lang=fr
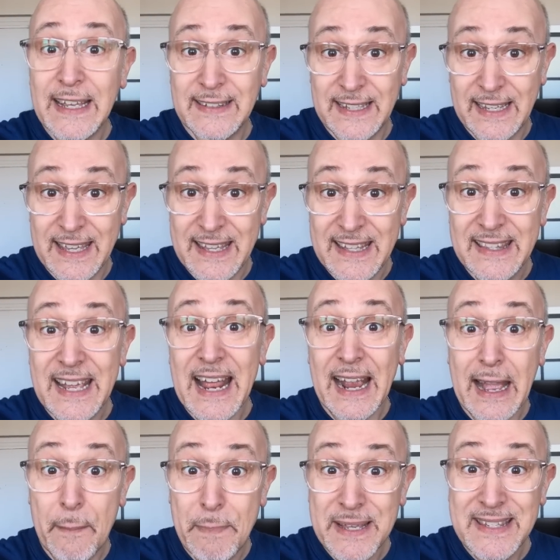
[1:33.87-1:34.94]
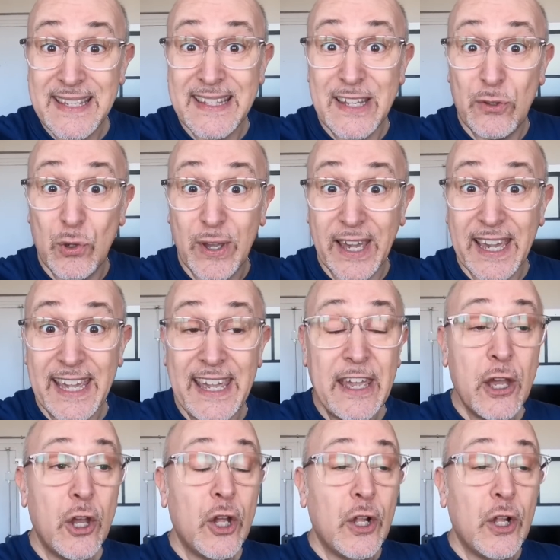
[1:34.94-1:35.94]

ce qui était la capacité de créer